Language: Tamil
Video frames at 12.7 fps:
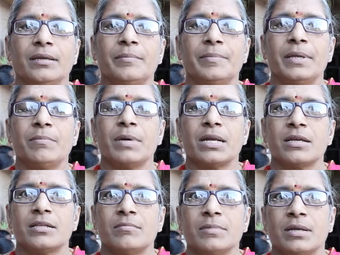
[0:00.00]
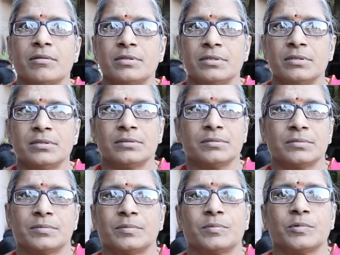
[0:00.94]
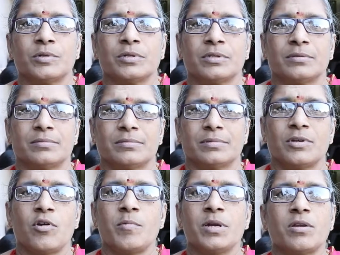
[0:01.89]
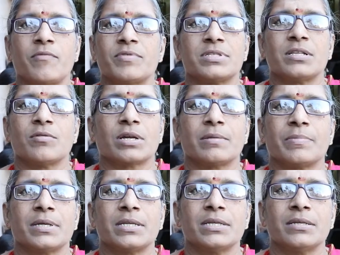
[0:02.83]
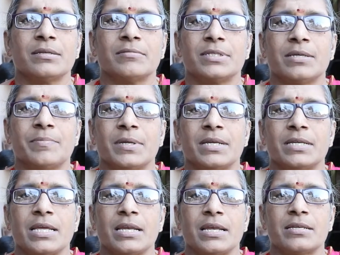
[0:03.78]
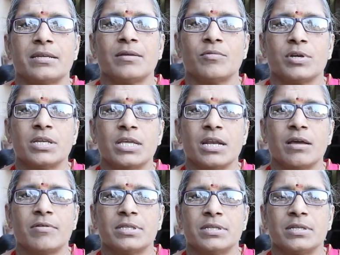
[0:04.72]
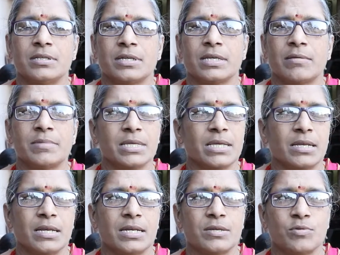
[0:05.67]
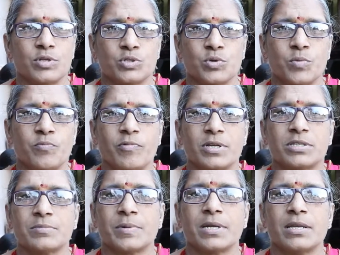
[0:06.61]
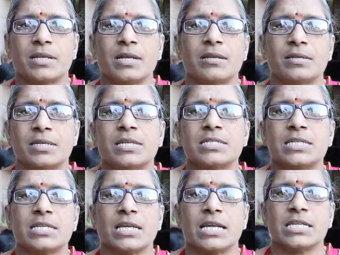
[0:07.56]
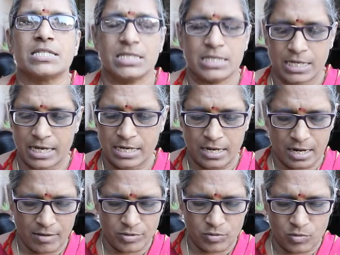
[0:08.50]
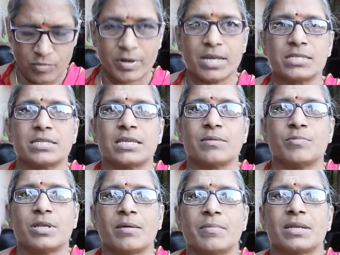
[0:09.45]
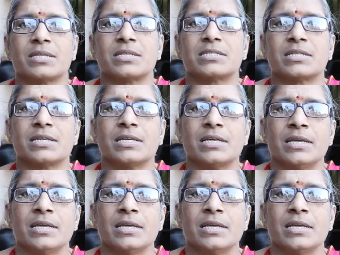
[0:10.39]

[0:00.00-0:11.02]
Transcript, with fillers: என் பேர் மரகதம் நான் வந்து ஒரு கவர்மெண்ட் ஆஃபீஸில் ஒர்க் பண்ணி வந்து இப்போ ரிட்டையர் ஆகிட்டேன் ஒன் இயராக வந்து இந்த கெமிக்கல் அலர்ஜி ஒரு சோப் வாஷ் பண்ணதுனால டிட்டர்ஜென்ட் அலர்ஜி இந்த கையிலலாம் வந்து ஒரு வேலையும் செய்ய முடியாமல் இருந்துச்சு